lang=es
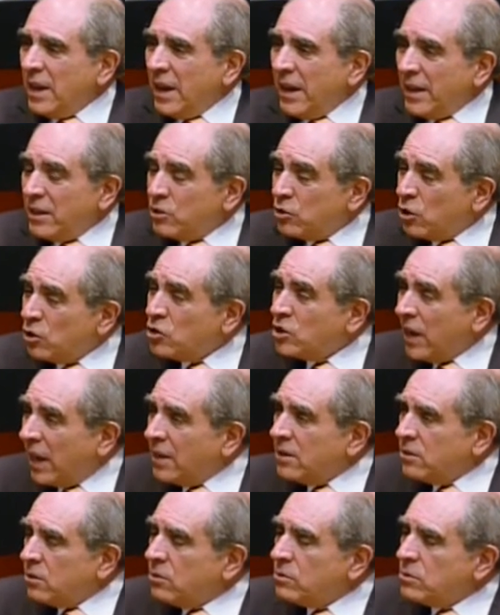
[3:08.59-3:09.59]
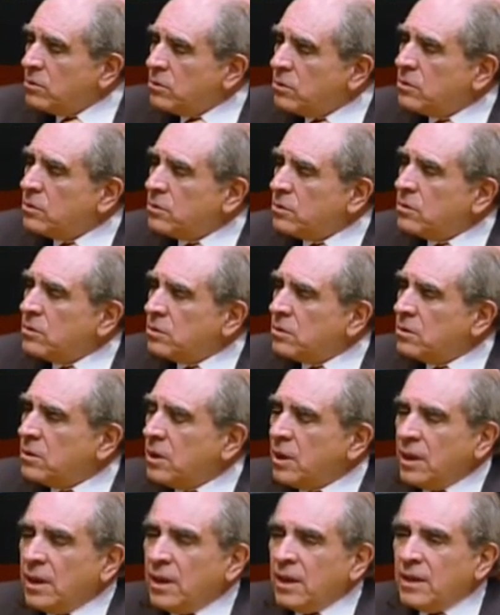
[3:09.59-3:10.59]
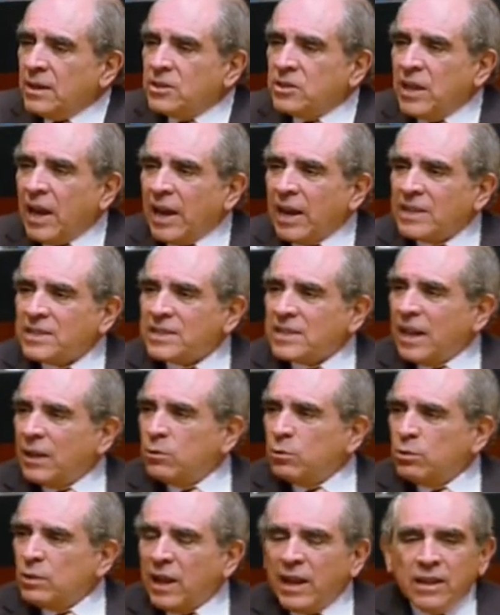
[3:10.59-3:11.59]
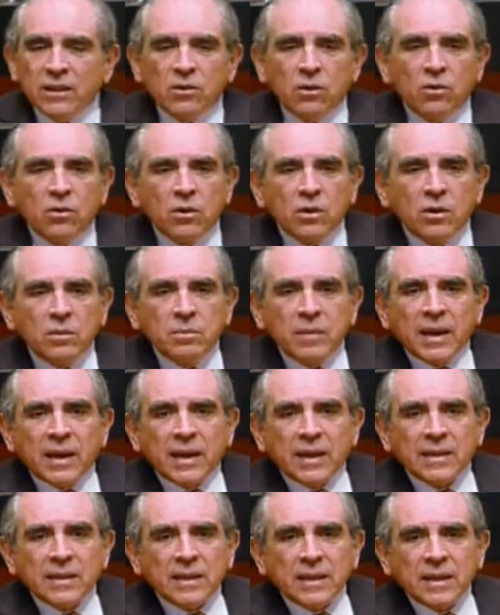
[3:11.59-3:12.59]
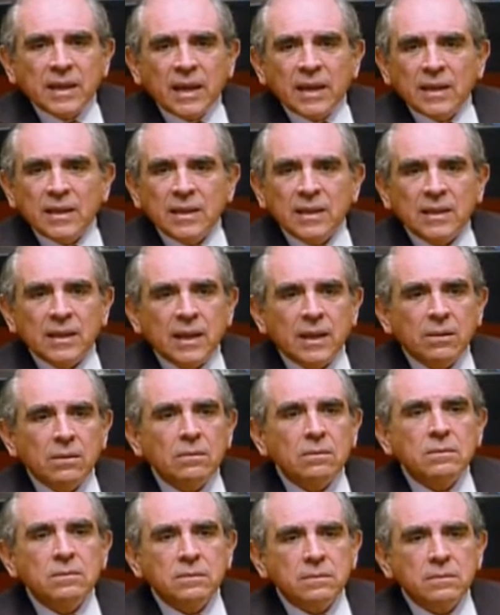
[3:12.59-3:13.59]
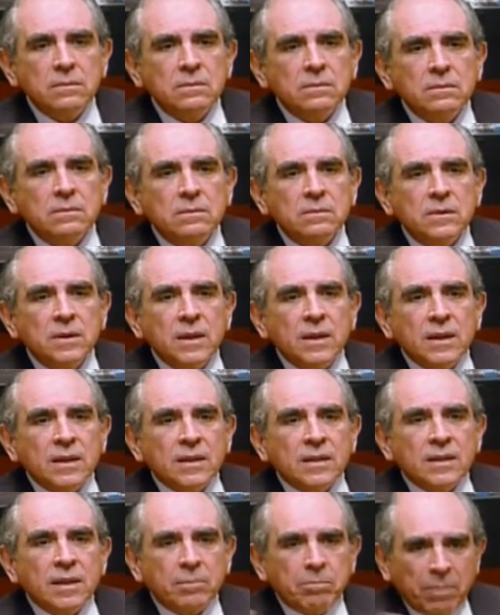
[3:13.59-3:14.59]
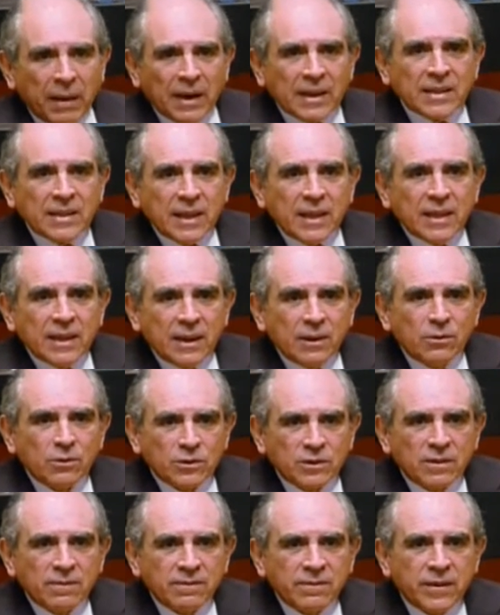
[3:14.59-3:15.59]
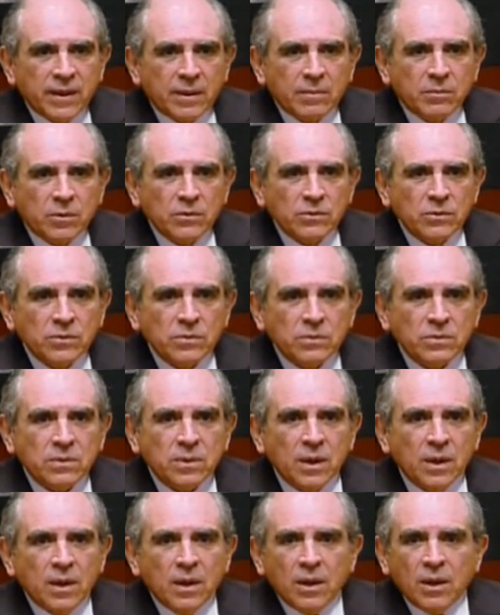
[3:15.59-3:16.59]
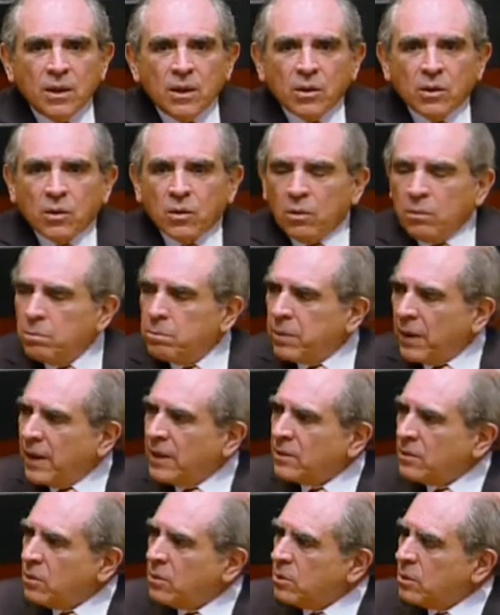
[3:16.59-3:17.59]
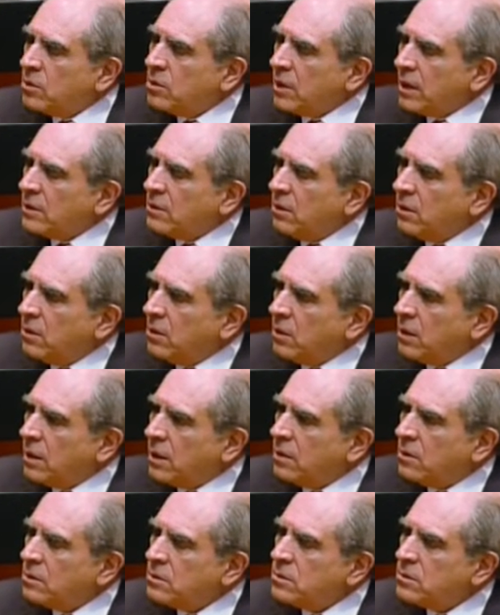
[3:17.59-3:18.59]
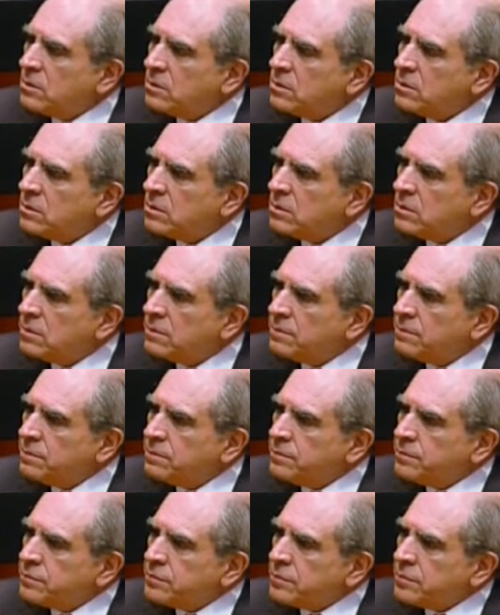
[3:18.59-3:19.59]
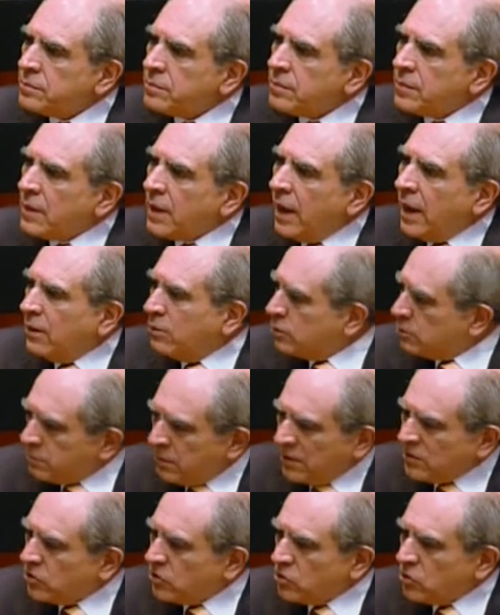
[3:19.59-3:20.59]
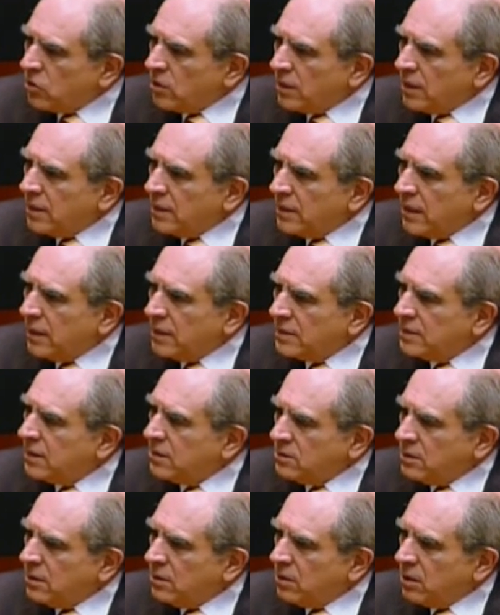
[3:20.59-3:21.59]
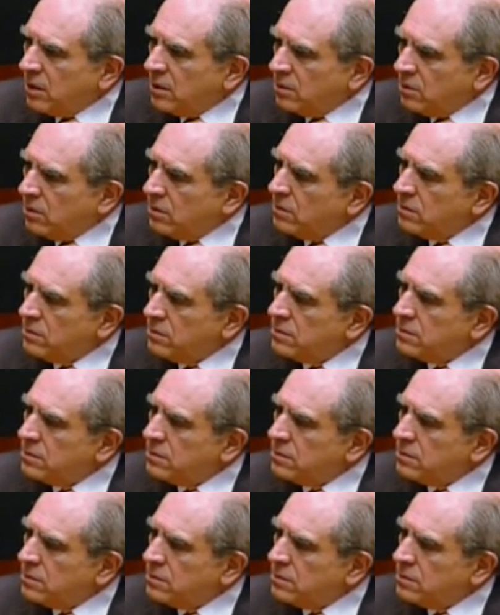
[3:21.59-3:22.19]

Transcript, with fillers: En dos años se ha gastado una enorme cantidad de dinero de parte de los enfermos comprando biotecnológicos a los precios originales de los laboratorios.